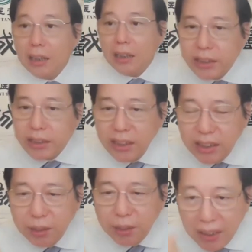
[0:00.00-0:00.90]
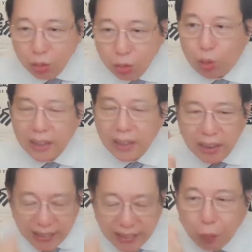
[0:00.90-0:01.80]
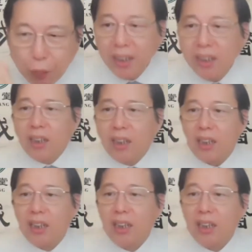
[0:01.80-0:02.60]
气滞病所这人得有病啊。